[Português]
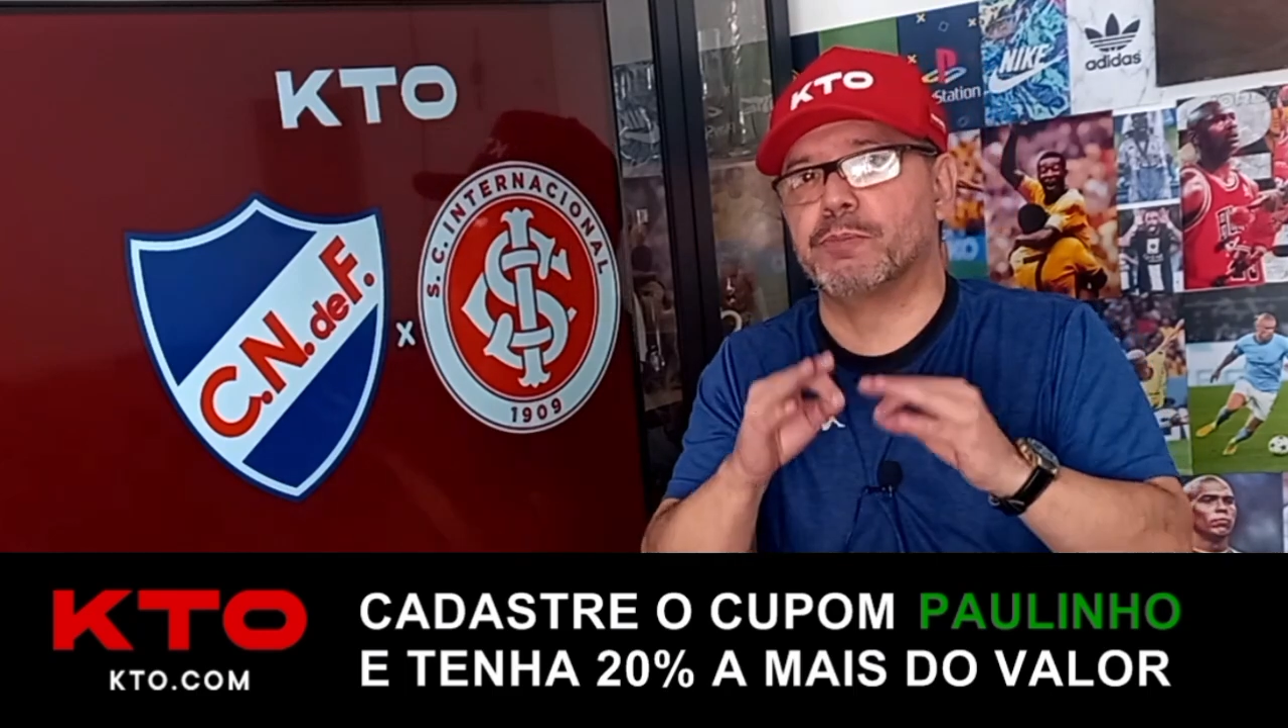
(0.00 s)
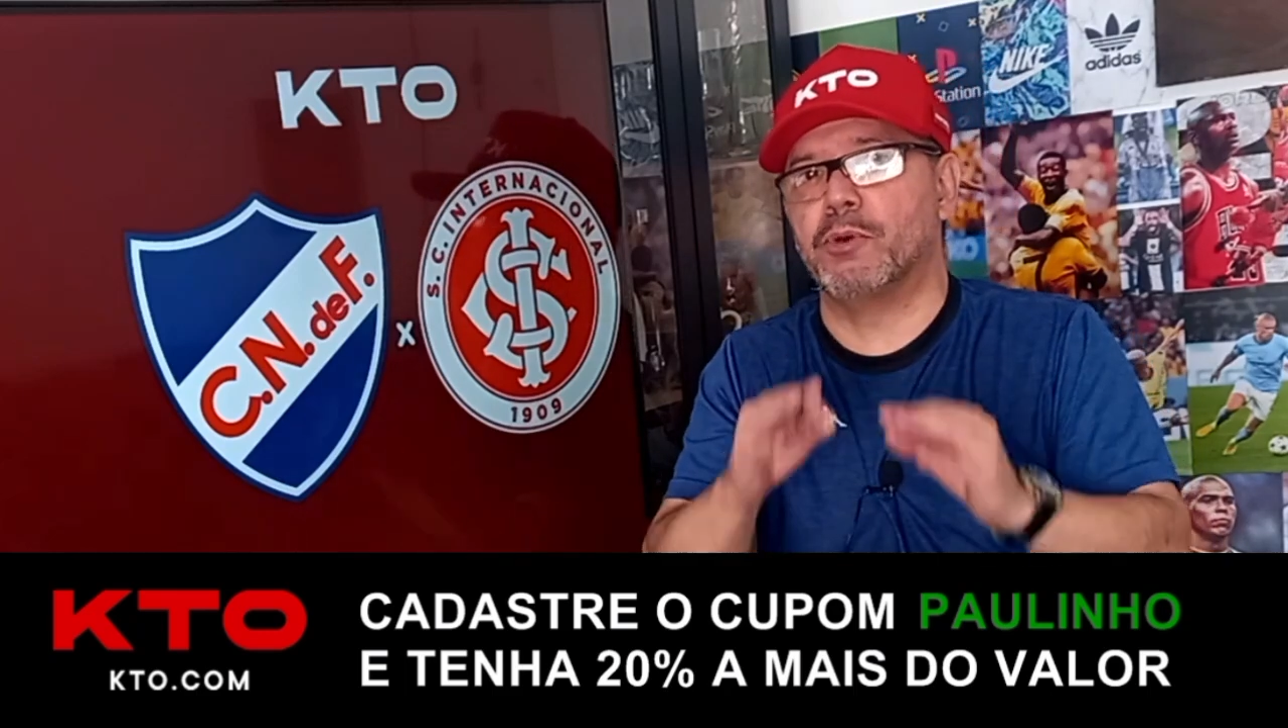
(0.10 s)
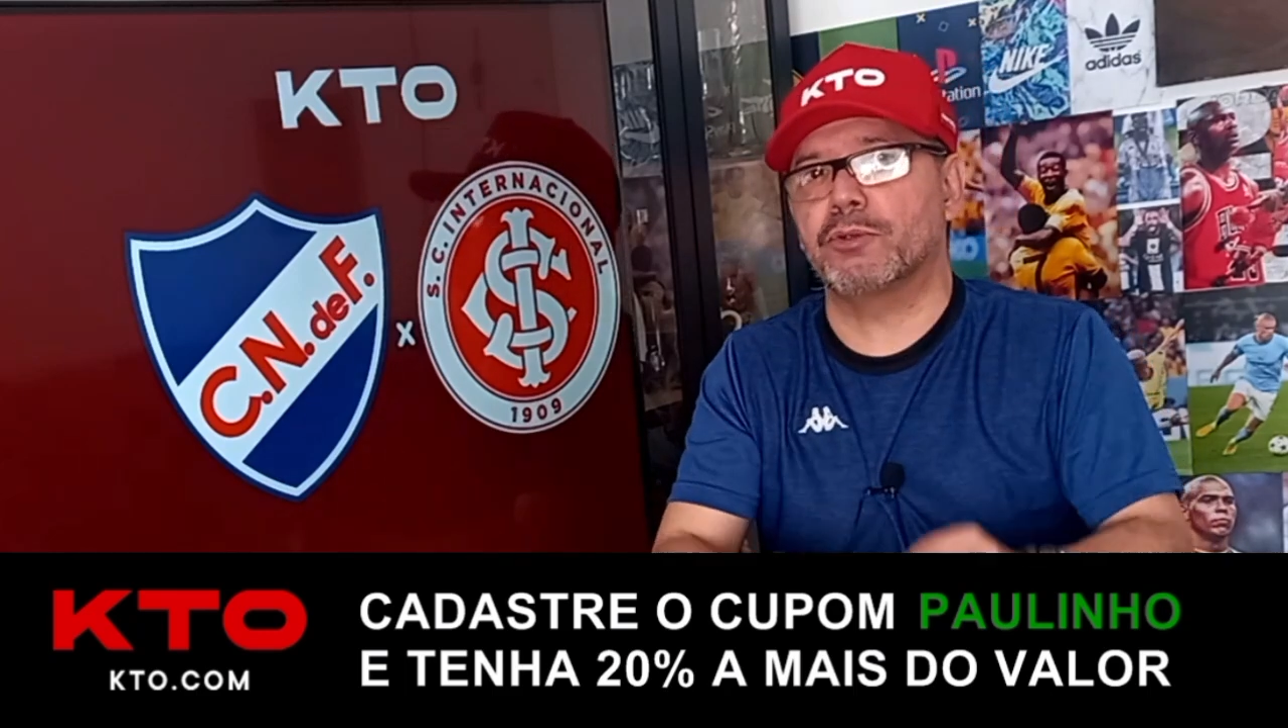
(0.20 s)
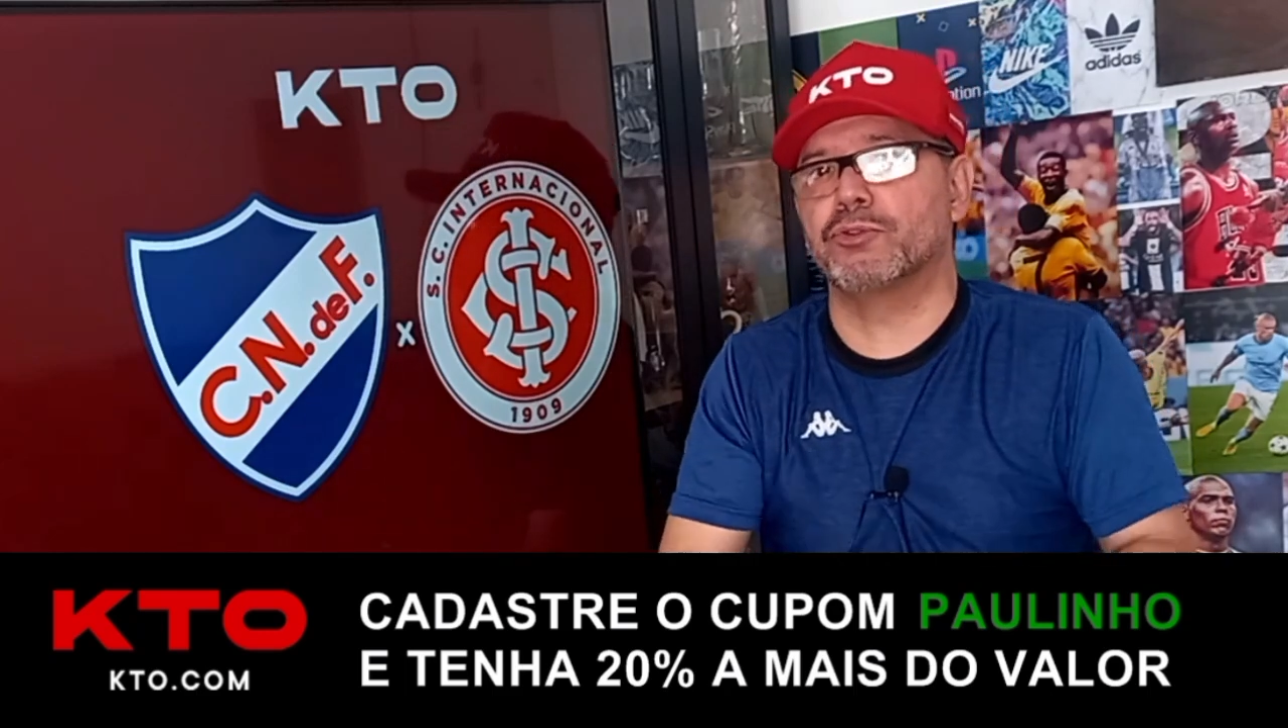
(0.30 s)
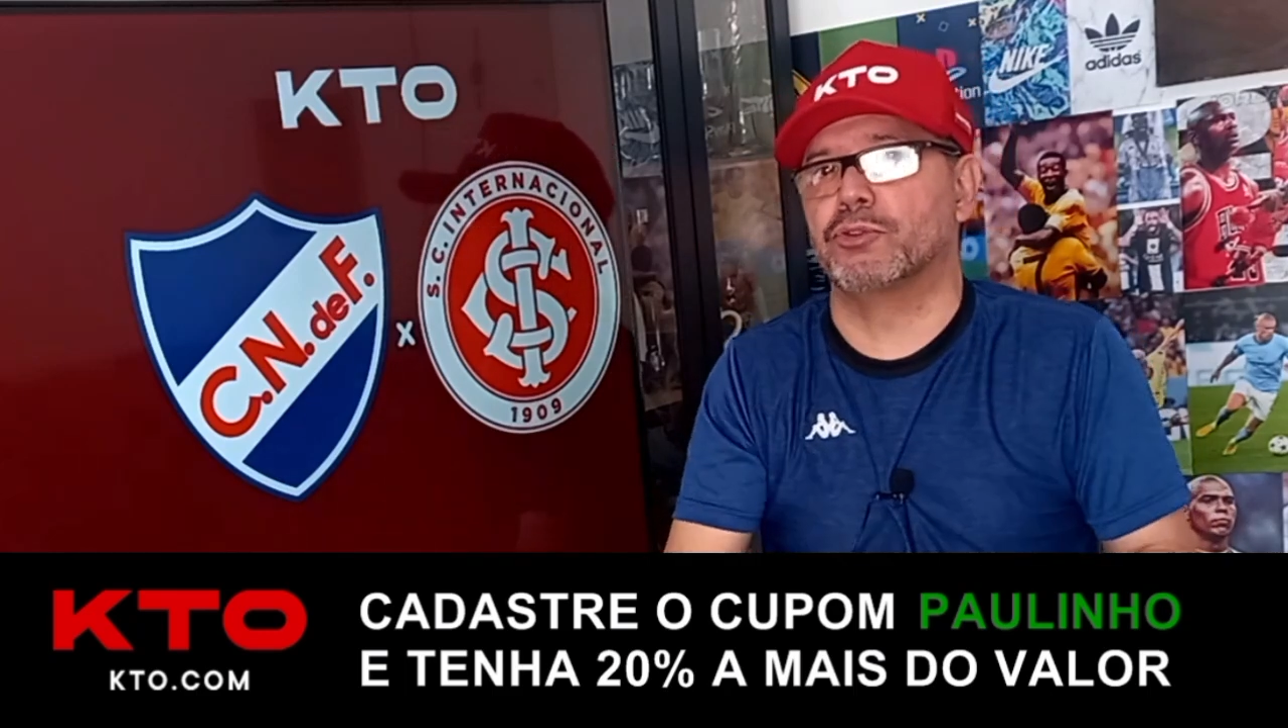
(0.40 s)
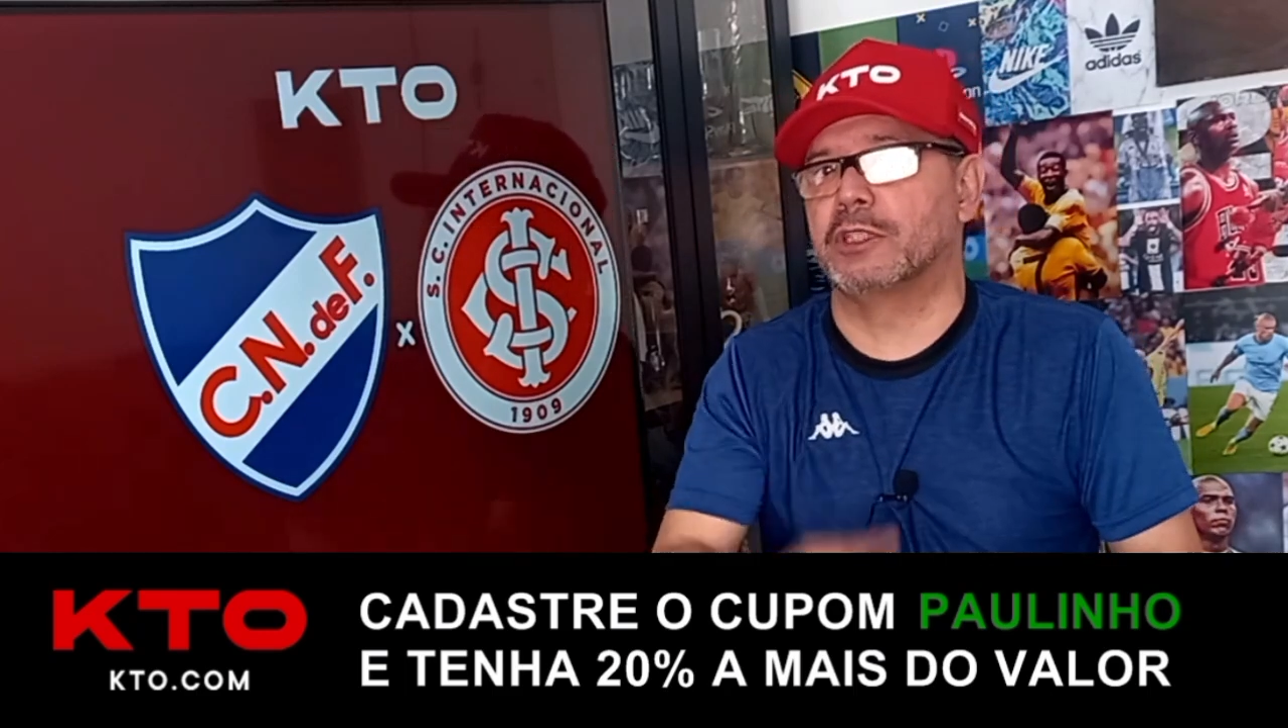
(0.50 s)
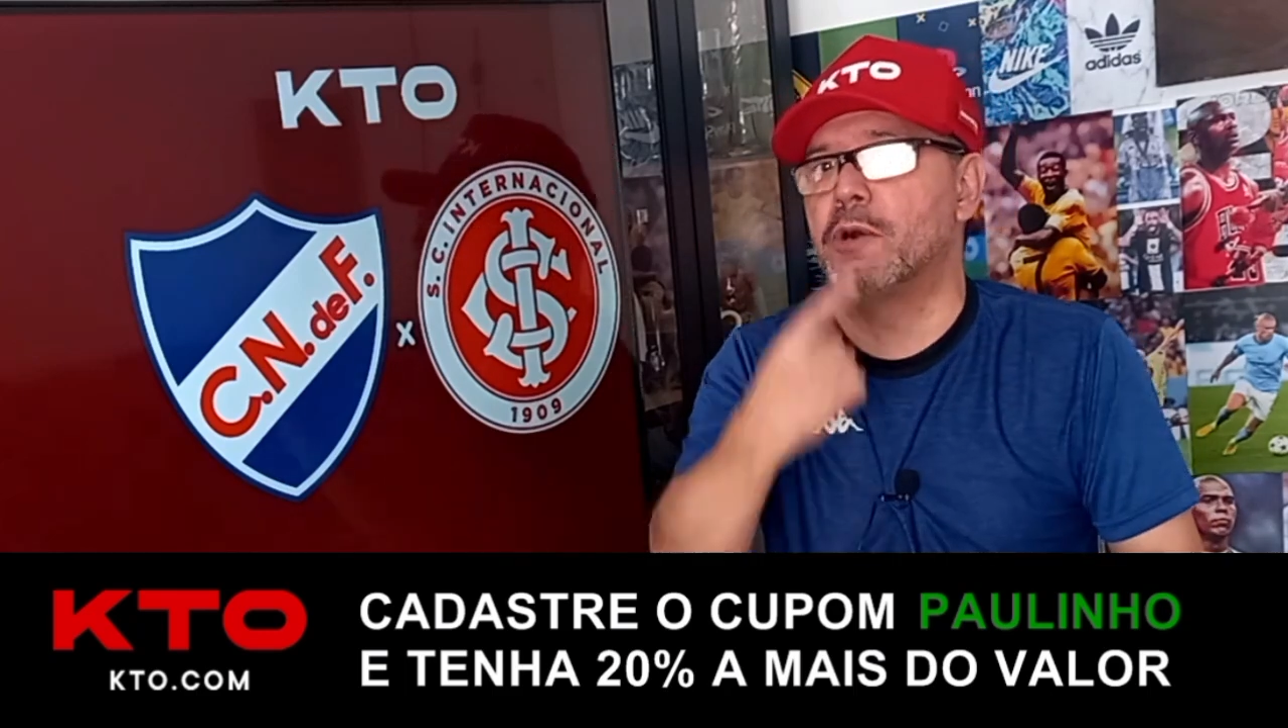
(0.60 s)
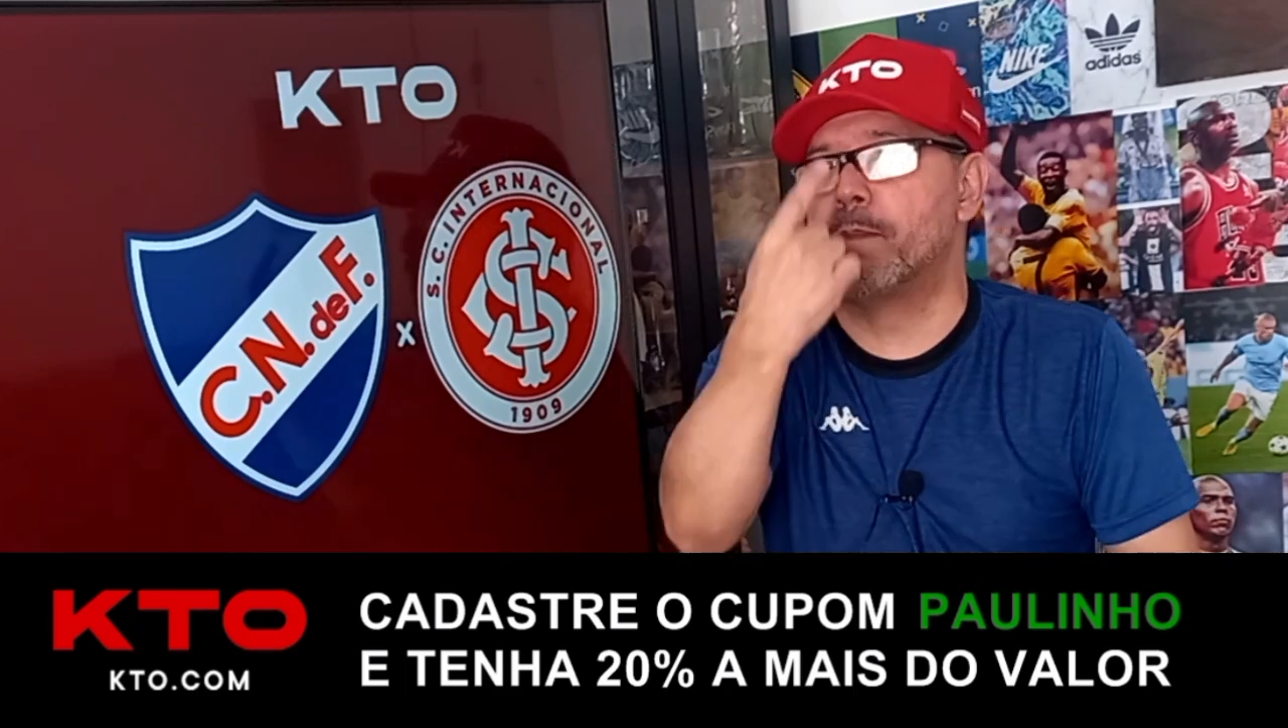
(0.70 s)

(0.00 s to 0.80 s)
bônus no teu